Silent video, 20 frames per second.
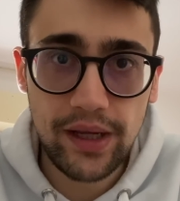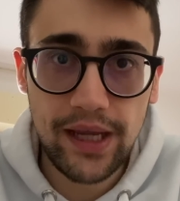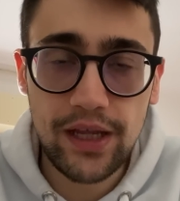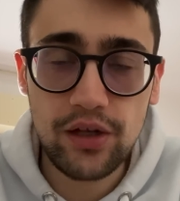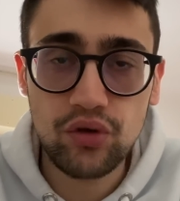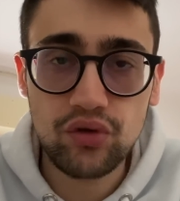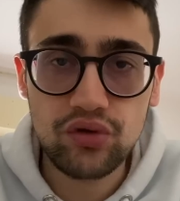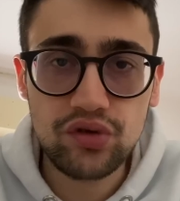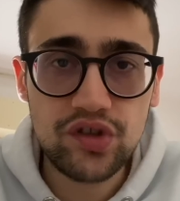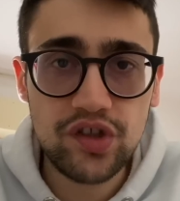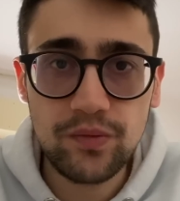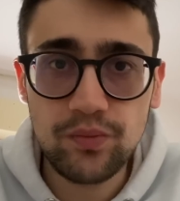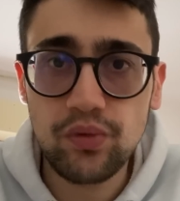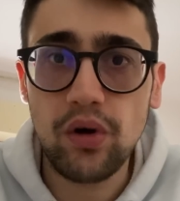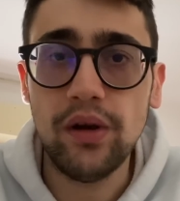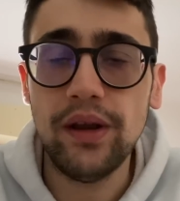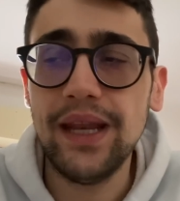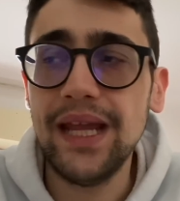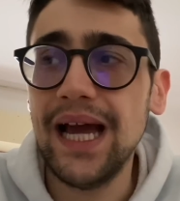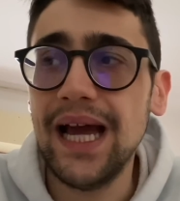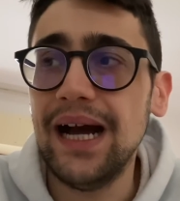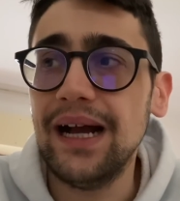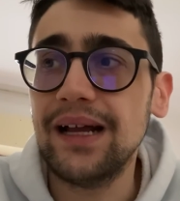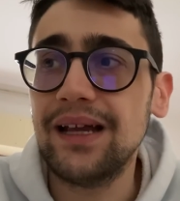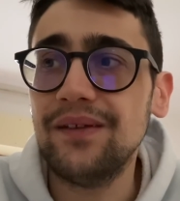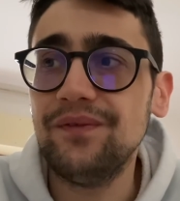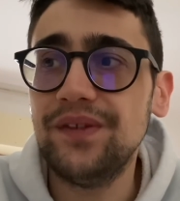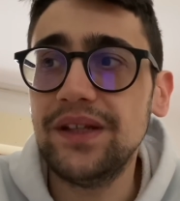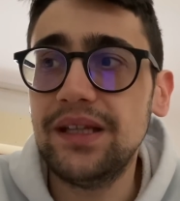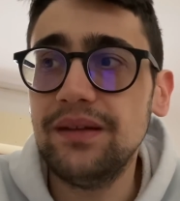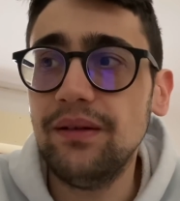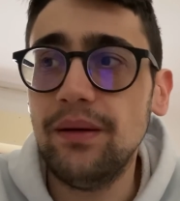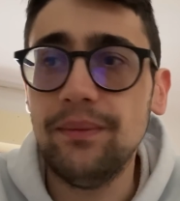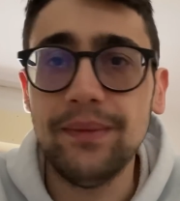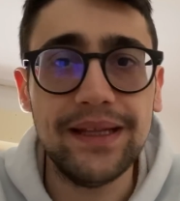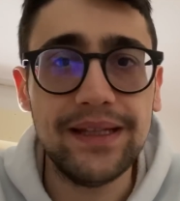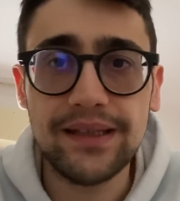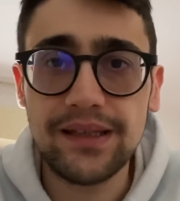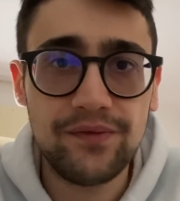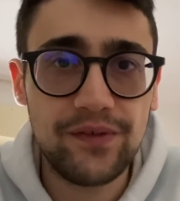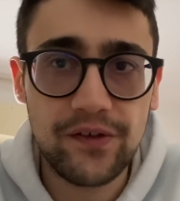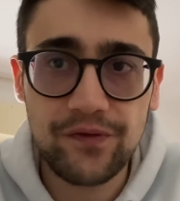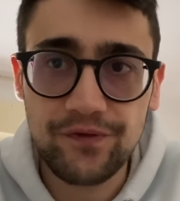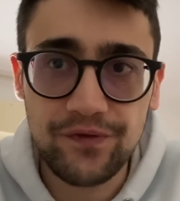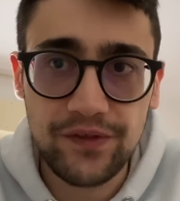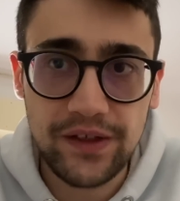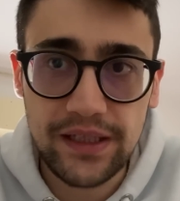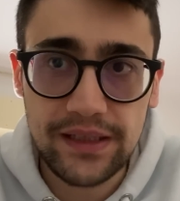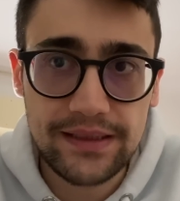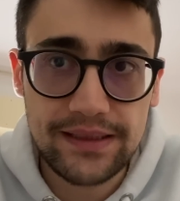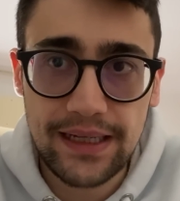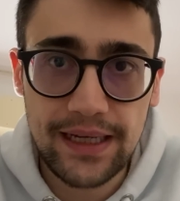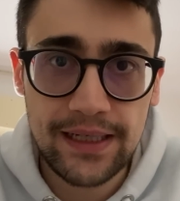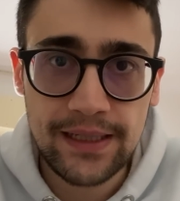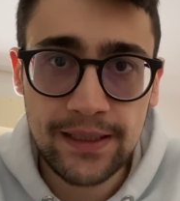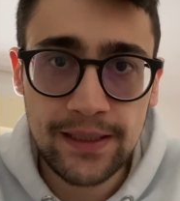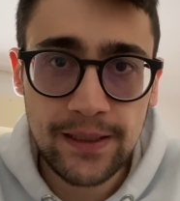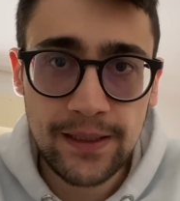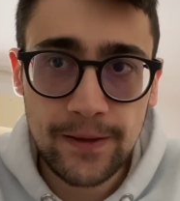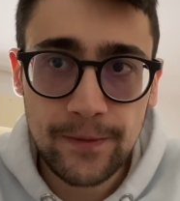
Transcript: e non si può neanche effettivamente far finta